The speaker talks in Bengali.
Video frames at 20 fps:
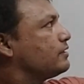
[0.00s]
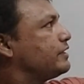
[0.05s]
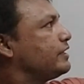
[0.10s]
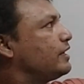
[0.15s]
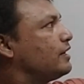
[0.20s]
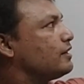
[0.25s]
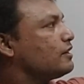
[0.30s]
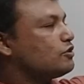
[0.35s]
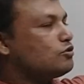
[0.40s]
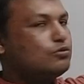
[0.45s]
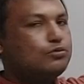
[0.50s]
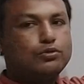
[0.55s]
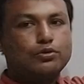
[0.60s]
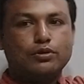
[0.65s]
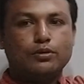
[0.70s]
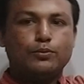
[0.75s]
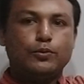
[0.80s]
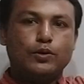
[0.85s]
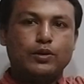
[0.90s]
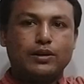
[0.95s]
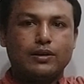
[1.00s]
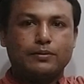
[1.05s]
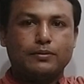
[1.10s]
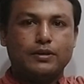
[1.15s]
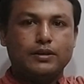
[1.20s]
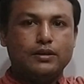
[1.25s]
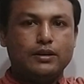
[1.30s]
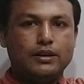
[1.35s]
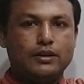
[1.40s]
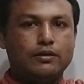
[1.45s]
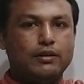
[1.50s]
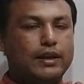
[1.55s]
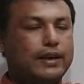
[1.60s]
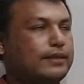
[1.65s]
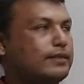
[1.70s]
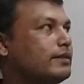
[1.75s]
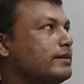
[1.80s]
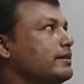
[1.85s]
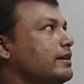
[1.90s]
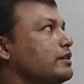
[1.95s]
সিরিয়ালটা সুন্দর করে মনে রাখবেন এটা হলো এক
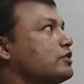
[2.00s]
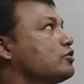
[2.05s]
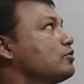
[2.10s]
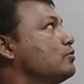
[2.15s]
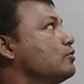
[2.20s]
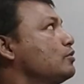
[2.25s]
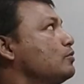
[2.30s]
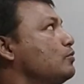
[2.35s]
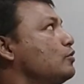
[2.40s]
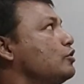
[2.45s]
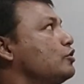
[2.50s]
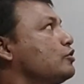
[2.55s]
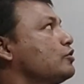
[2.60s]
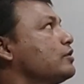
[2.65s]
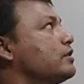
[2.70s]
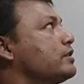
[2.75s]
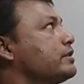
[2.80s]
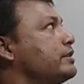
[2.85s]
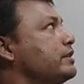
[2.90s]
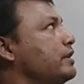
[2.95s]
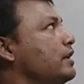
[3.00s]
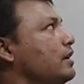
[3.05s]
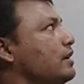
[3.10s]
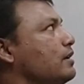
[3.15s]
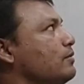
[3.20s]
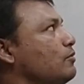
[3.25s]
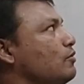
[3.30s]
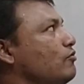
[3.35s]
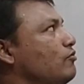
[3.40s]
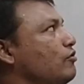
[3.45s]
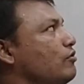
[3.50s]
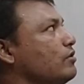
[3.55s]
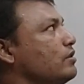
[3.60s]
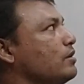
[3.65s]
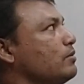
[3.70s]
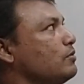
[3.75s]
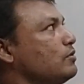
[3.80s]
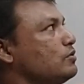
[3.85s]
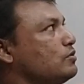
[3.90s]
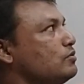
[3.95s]
থেকে একশো পর্যন্ত মৌলিক সংখ্যার সিরিয়াল ডাবল ফোর
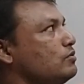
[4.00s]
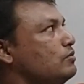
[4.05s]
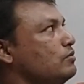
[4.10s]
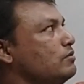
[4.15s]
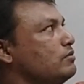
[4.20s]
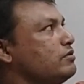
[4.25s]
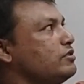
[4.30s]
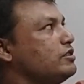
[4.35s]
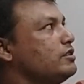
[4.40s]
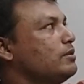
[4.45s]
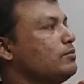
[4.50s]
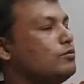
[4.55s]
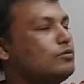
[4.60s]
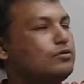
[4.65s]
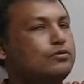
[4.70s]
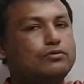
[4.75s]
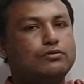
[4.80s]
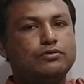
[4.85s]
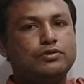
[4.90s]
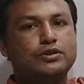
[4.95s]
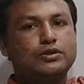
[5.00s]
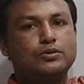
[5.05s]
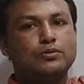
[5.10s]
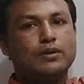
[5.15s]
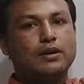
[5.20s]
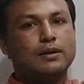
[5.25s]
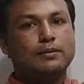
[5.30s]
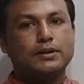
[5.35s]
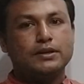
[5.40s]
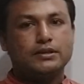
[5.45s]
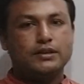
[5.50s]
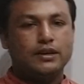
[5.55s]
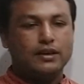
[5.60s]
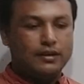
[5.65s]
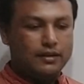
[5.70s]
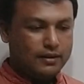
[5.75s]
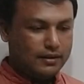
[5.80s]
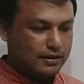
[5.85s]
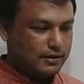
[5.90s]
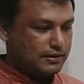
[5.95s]
ডাবল টু থ্রি ডাবল টু থ্রি টু ওয়ান আমার যে
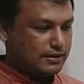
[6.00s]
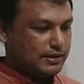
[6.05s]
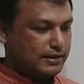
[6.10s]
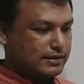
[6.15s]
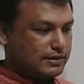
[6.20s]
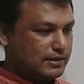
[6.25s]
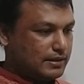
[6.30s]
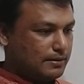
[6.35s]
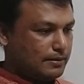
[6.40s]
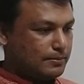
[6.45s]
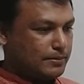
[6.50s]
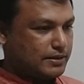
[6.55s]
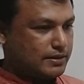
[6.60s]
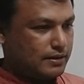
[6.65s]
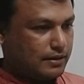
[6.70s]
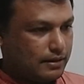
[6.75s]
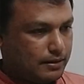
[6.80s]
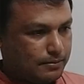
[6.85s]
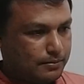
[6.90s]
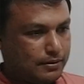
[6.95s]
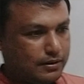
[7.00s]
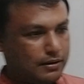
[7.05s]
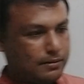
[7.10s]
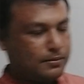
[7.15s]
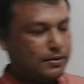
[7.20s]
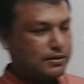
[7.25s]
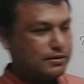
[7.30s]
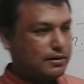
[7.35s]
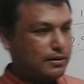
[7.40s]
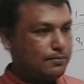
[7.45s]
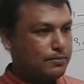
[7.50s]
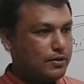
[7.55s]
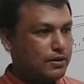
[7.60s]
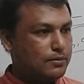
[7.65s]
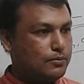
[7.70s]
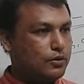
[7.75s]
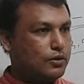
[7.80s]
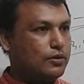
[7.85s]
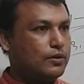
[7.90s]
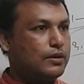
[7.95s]
সিক্সে আমার যে আমার আপনার
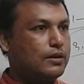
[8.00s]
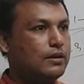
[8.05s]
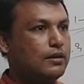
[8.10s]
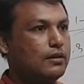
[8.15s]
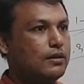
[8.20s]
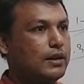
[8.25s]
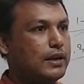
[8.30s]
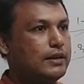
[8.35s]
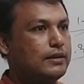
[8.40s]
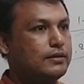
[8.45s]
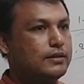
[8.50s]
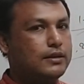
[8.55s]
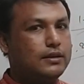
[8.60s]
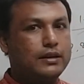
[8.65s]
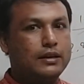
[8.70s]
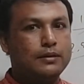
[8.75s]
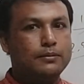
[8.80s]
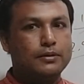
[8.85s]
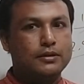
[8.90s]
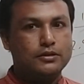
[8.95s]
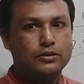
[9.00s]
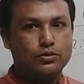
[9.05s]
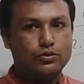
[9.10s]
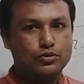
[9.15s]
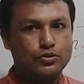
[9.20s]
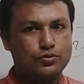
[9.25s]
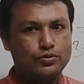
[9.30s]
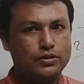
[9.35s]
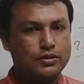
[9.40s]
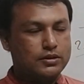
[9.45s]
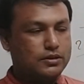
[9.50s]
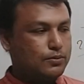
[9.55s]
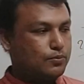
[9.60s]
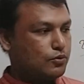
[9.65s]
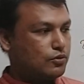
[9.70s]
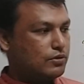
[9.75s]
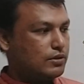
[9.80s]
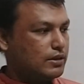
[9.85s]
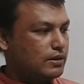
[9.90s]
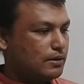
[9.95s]
মনে করেন নাইন টেন ইলেভেনে যত স্টুডেন্ট আছে
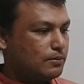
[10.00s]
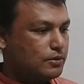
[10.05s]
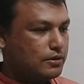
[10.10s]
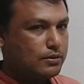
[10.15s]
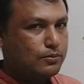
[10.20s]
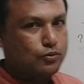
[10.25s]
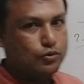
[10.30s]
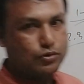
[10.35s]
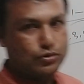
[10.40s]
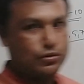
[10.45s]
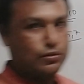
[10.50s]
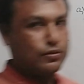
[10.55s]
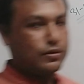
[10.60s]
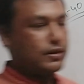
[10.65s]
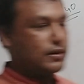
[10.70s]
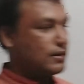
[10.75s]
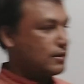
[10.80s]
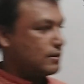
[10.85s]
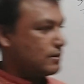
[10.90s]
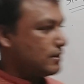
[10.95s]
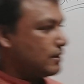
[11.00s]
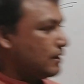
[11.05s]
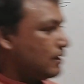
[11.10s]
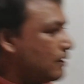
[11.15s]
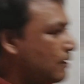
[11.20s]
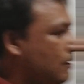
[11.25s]
প্রত্যেকটা আমি এখন মুখস্থ করে রাখছি